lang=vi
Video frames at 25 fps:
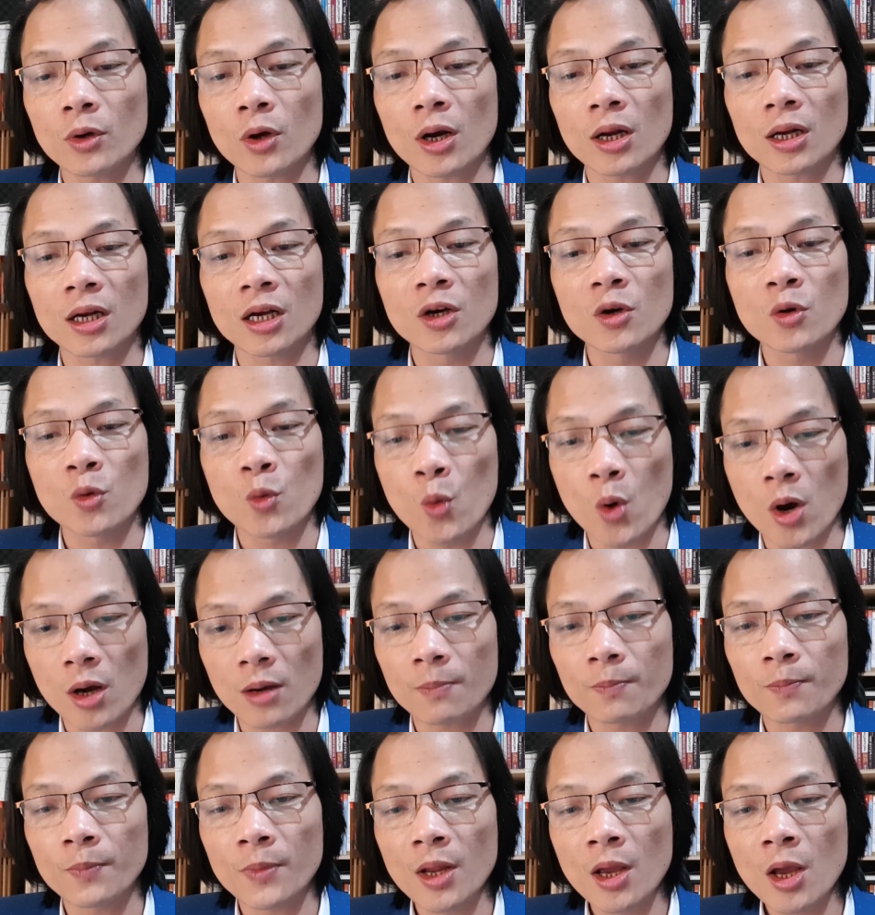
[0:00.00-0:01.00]
đó là cứu quốc.
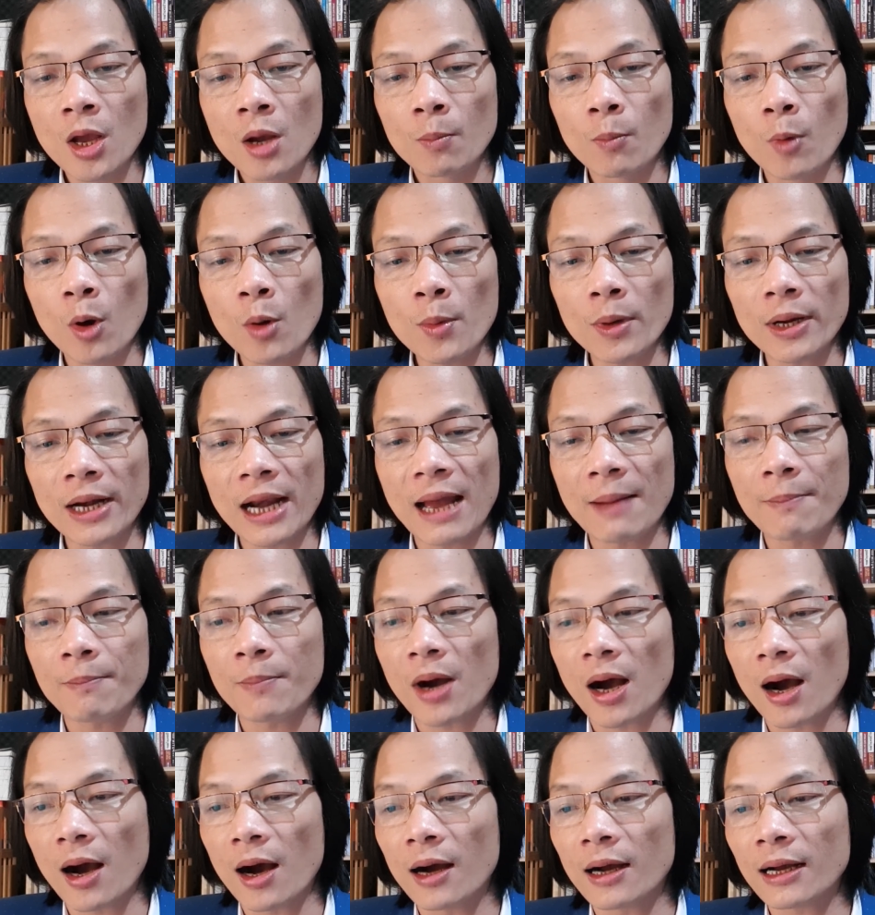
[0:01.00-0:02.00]
Mỗi một năm
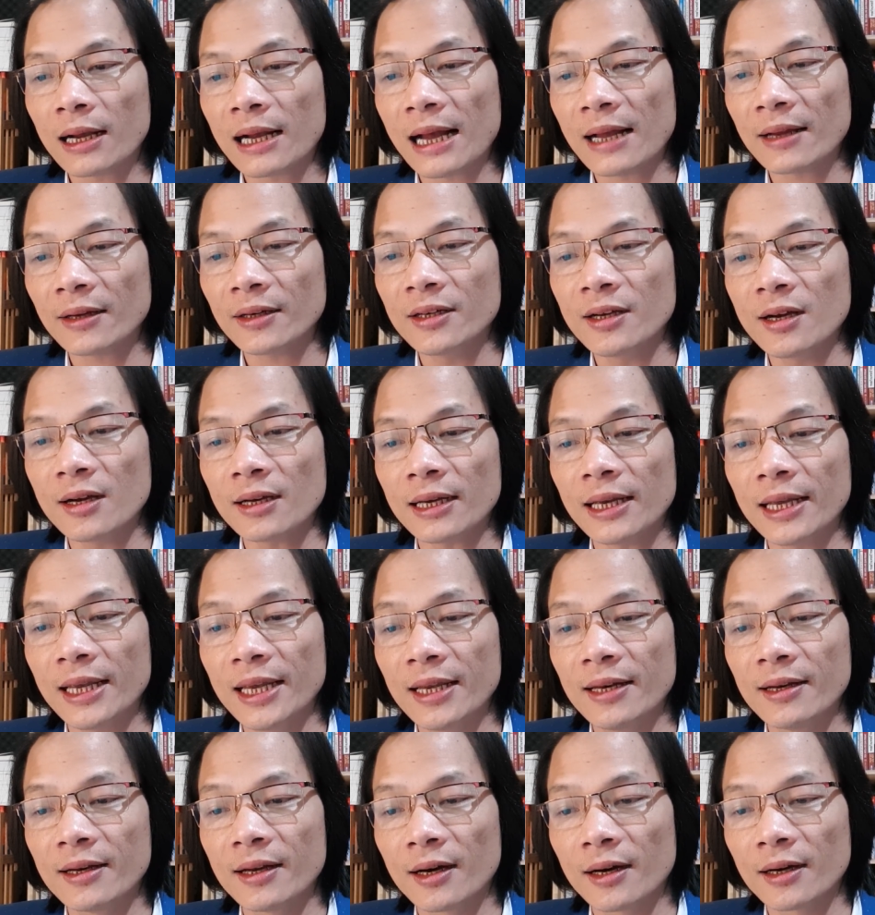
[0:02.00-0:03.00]
ở các nước
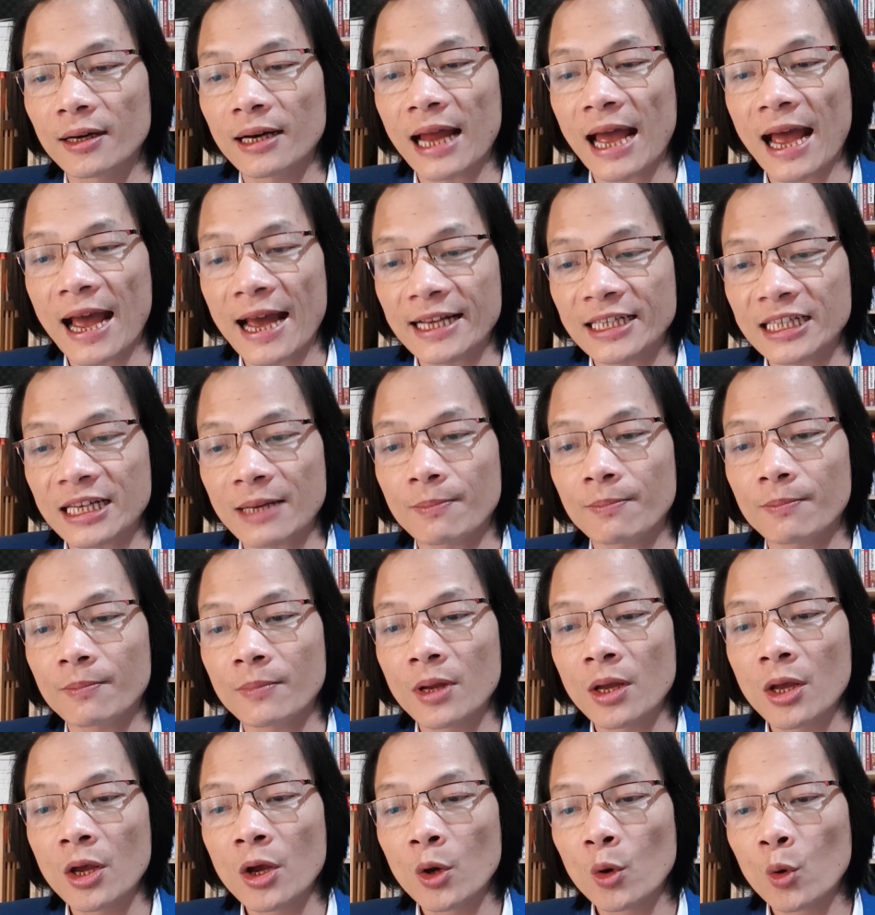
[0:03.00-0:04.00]
in hơn hai trăm
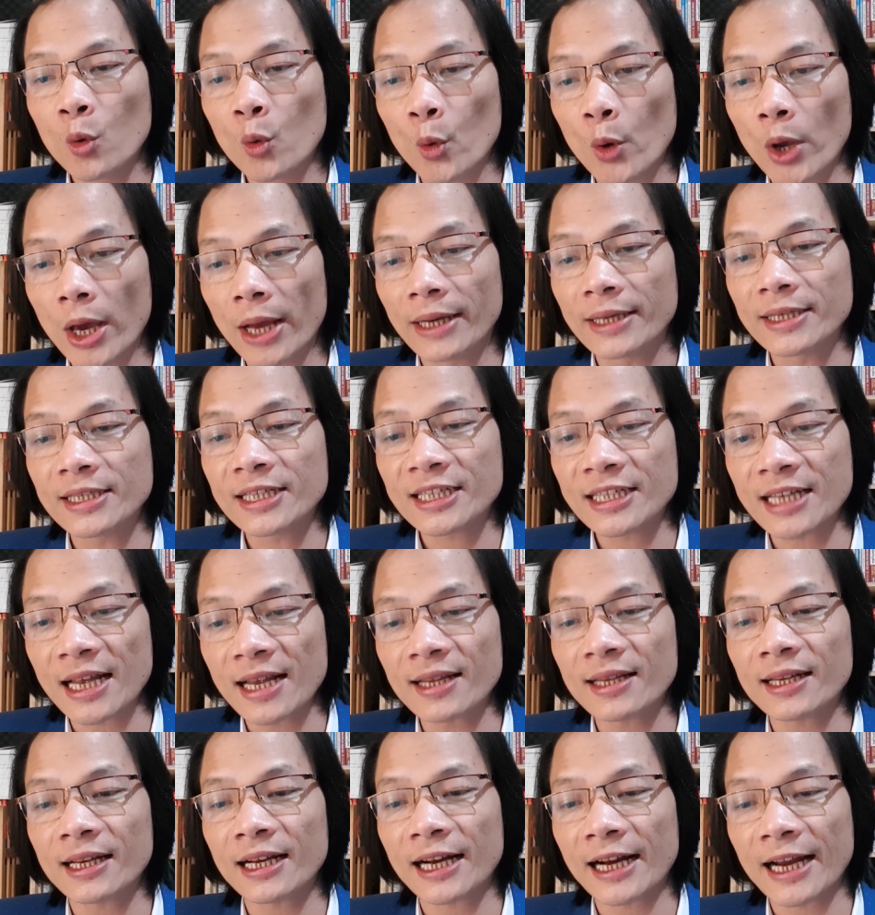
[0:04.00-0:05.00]
quyển
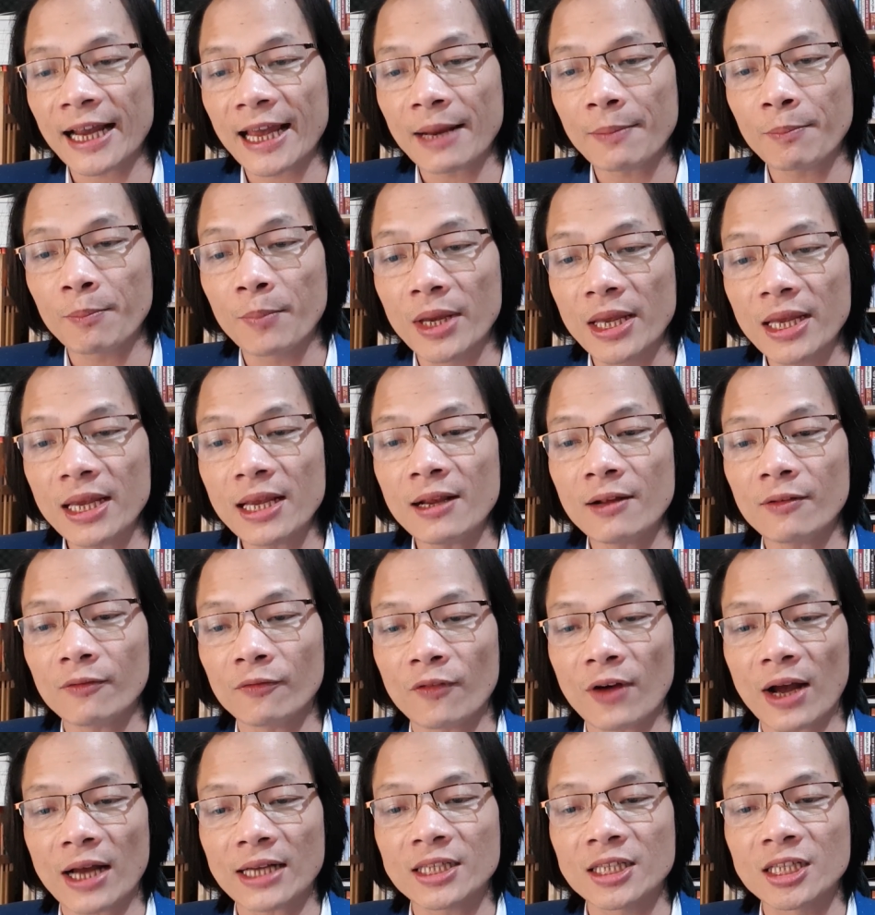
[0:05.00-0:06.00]
sách khen Mỹ
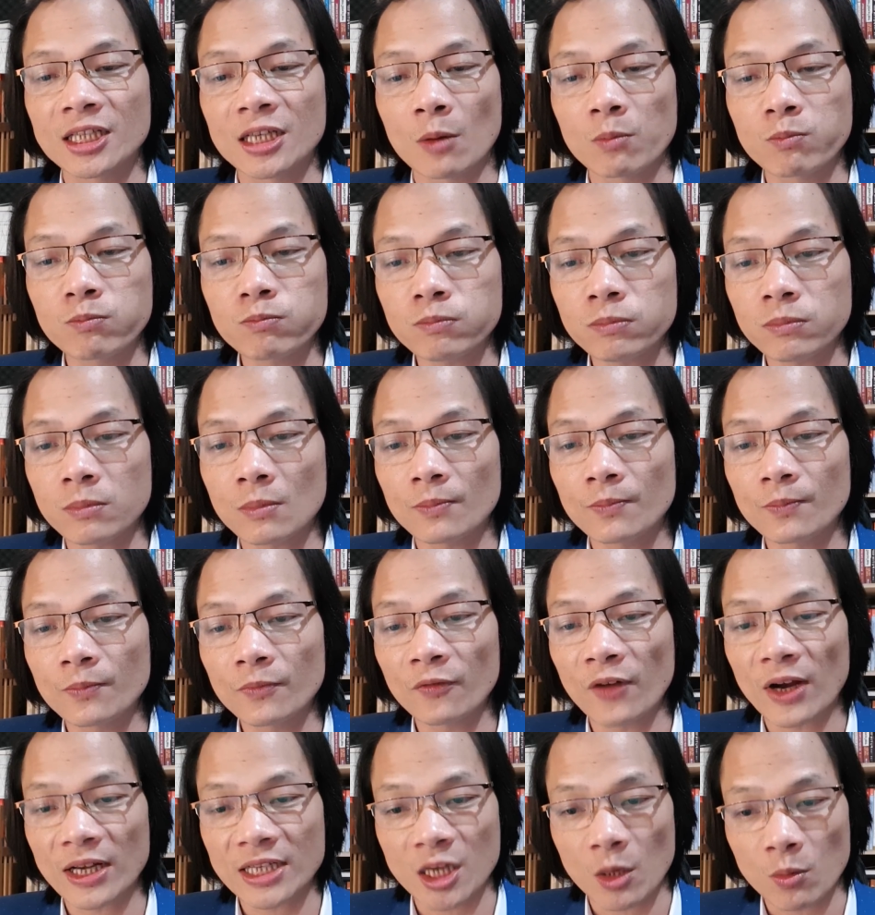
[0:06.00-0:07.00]
và chống
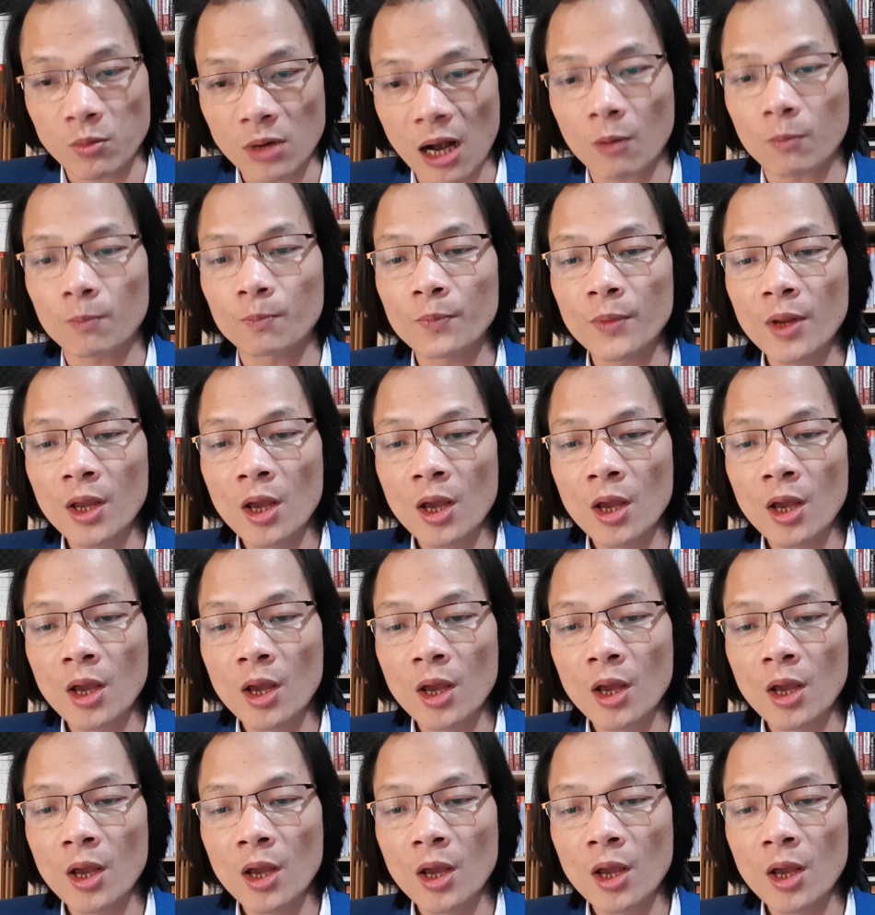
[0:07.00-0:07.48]
và chống cộng.